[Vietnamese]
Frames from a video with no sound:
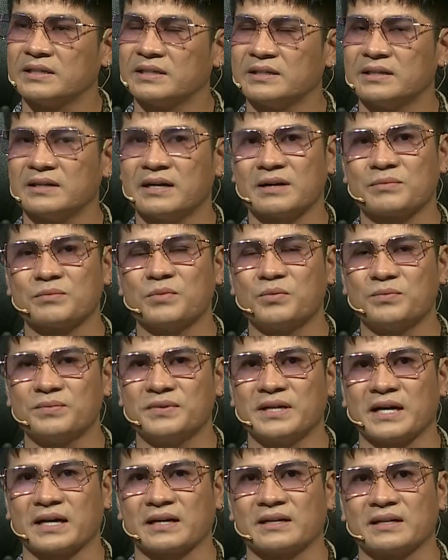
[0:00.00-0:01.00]
thì những
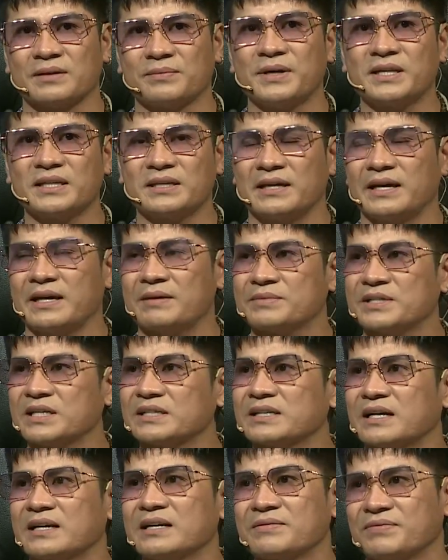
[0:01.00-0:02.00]
album nhạc remix thì em chắc
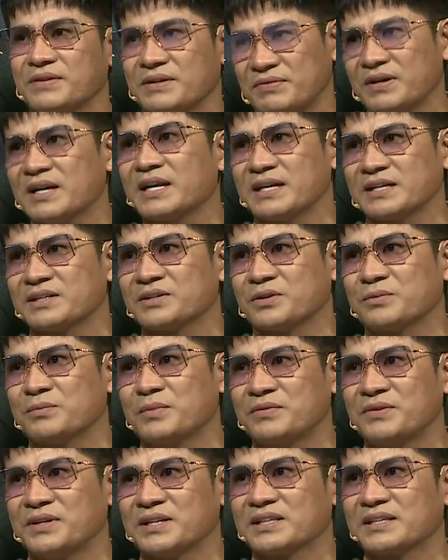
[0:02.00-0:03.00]
chắn là phải phát hành rồi
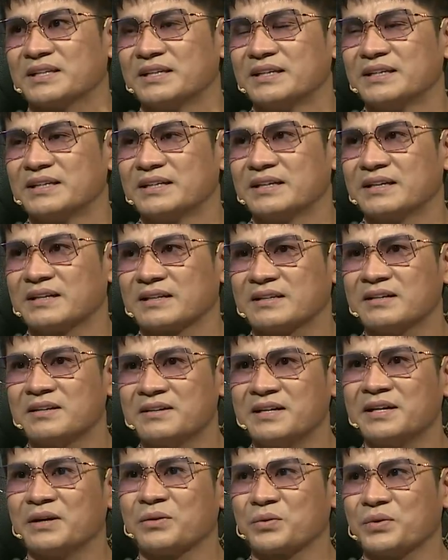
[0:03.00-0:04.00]
bởi vì ừ.
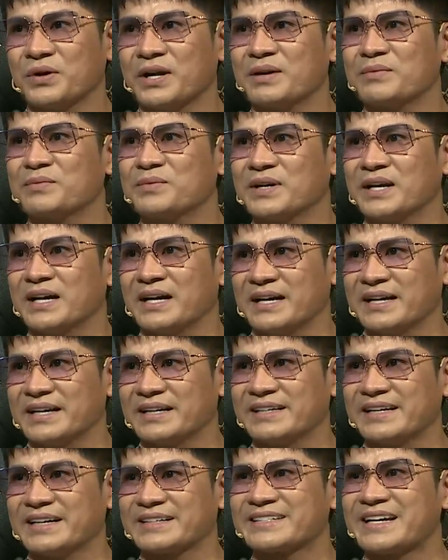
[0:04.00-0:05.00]
thương hiệu của em
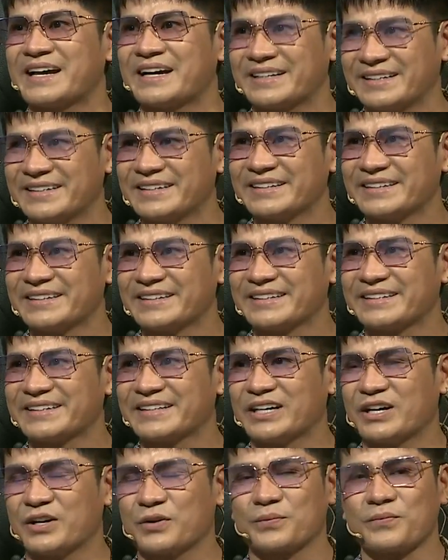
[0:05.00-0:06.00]
là nhạc sàn yeah.
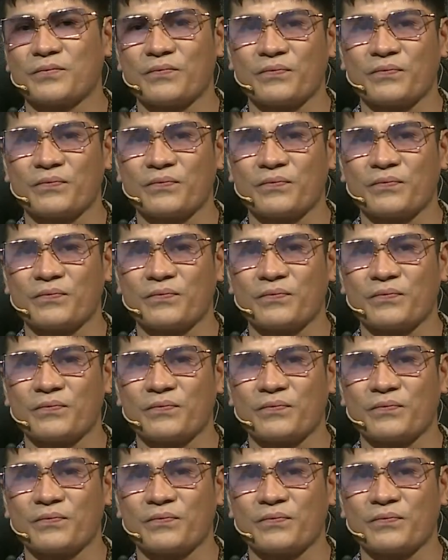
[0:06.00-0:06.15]
Dạ. đó